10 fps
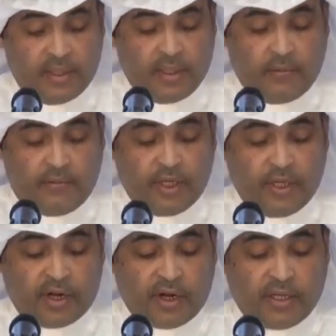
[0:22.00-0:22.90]
وفي
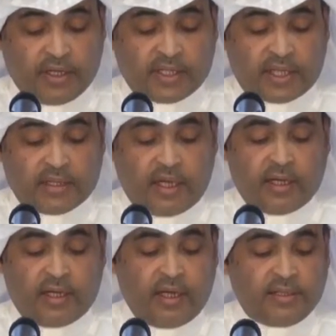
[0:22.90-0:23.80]
مراكز القطاع
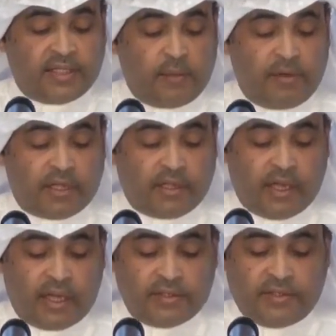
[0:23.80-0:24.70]
الخاص تبلغ
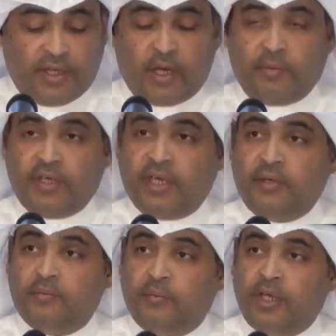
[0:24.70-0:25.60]
الطاقة
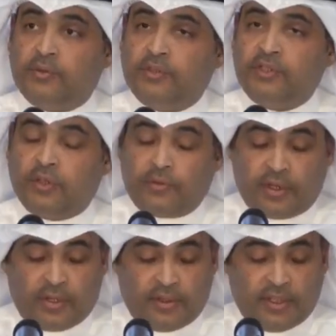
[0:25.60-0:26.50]
الاستيعابية
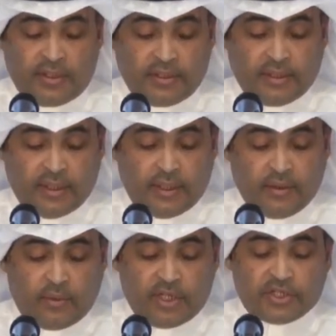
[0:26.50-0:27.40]
136
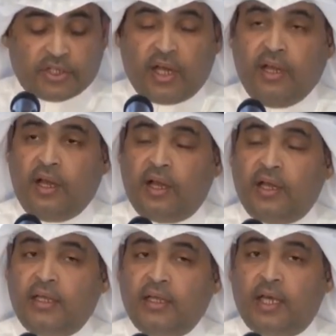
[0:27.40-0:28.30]
والإشغال
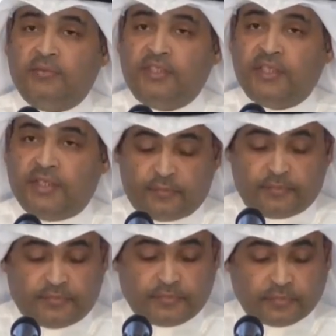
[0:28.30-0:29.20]
الحالي 50
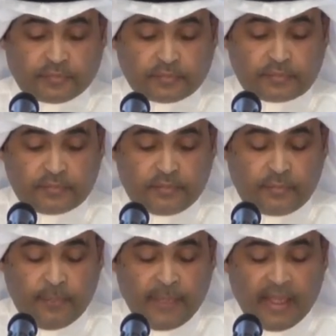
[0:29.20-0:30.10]

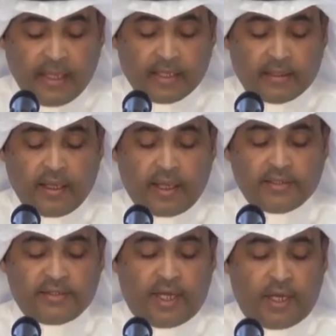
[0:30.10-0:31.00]
الطاقة
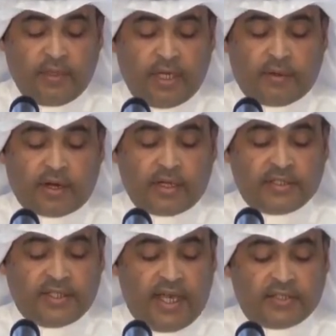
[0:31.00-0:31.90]
الاستيعابية
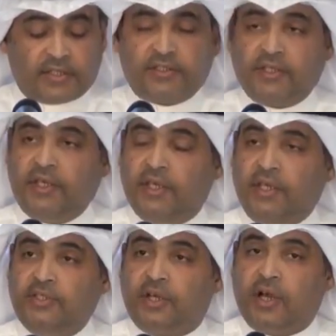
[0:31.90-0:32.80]
لمراكز الحجر الصحي
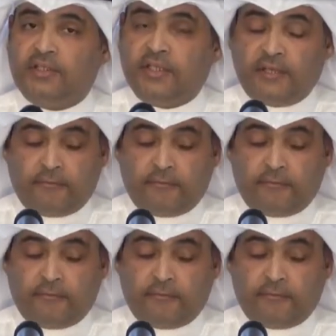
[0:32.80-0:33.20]
الاحترازي